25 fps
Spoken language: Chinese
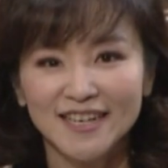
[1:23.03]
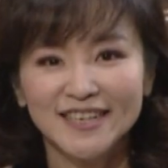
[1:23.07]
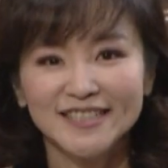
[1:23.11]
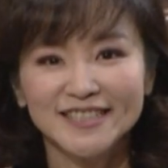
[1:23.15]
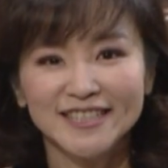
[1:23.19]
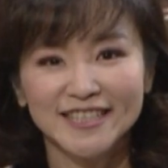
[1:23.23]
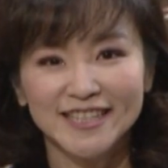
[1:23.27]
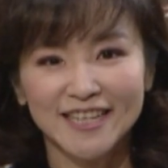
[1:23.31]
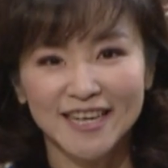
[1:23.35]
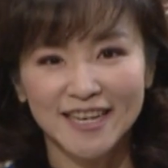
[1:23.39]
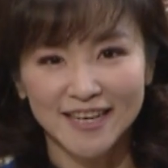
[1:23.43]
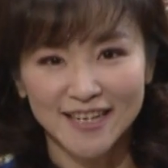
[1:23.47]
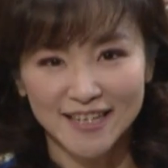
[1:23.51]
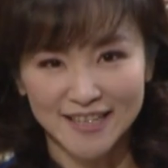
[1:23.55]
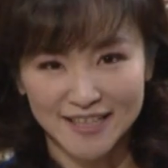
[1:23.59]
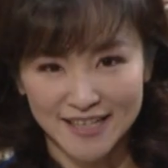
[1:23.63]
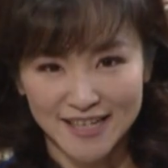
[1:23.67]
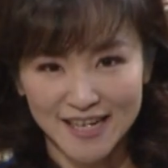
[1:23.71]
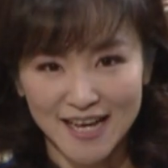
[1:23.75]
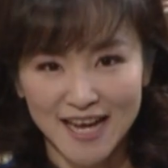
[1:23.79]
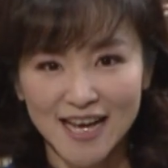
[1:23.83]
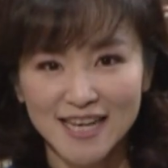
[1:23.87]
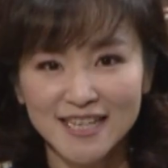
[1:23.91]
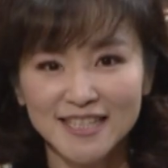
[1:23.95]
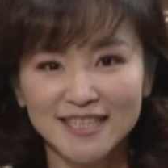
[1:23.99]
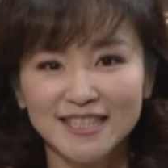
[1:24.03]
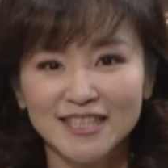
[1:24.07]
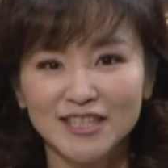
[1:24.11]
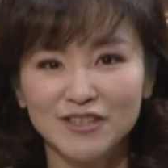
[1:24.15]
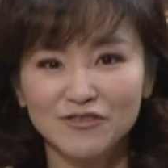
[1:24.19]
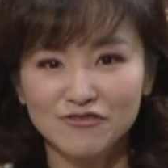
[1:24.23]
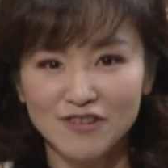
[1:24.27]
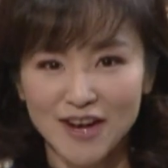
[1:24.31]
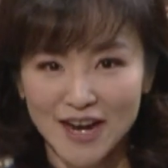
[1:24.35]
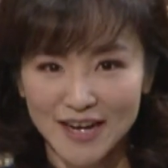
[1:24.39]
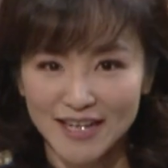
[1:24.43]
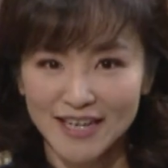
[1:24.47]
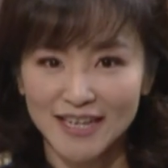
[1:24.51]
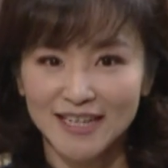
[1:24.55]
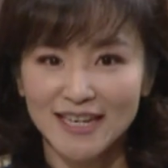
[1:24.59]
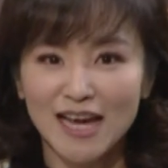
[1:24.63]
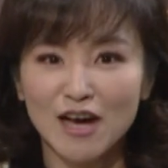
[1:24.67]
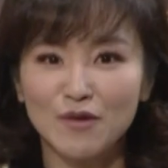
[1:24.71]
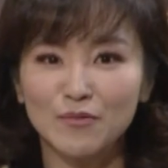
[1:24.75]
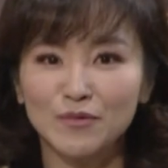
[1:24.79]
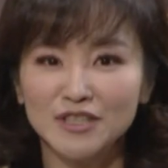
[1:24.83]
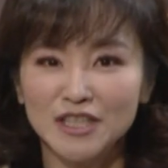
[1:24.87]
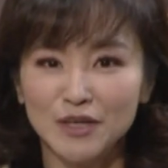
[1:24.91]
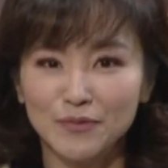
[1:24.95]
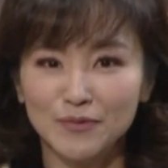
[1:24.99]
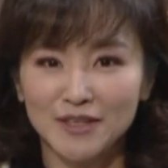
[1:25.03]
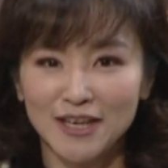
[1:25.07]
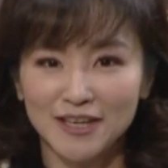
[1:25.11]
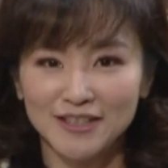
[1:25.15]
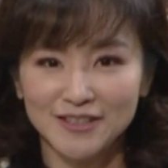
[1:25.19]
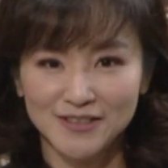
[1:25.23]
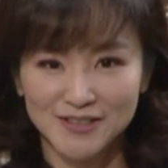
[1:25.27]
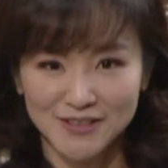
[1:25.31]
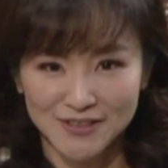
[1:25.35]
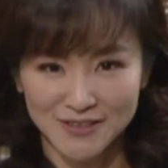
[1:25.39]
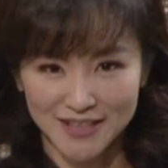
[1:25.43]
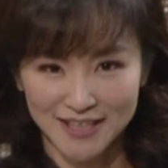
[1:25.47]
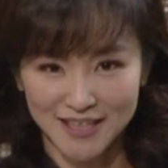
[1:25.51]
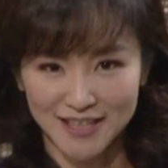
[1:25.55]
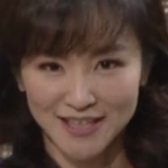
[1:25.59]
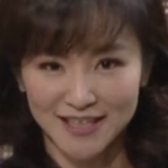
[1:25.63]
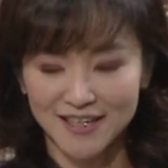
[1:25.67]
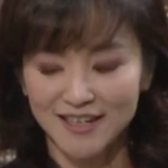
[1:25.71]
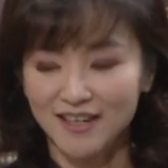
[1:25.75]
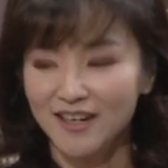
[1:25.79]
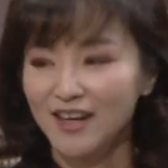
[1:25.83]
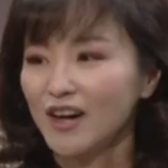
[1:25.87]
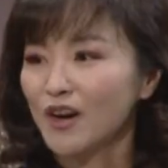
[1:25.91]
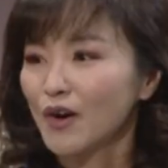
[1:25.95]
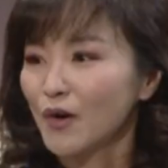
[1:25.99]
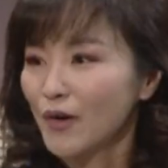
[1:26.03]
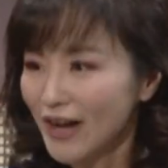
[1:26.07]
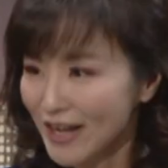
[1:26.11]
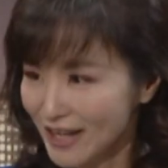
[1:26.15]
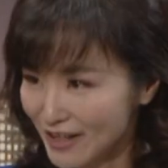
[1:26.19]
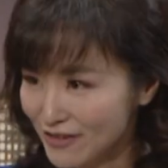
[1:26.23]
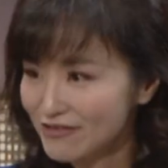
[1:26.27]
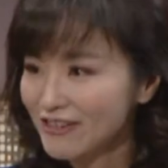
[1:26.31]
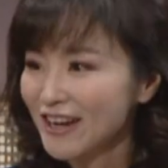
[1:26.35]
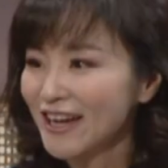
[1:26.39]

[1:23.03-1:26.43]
今天很开心 ，Ronny 来我们节目当中做客，欢迎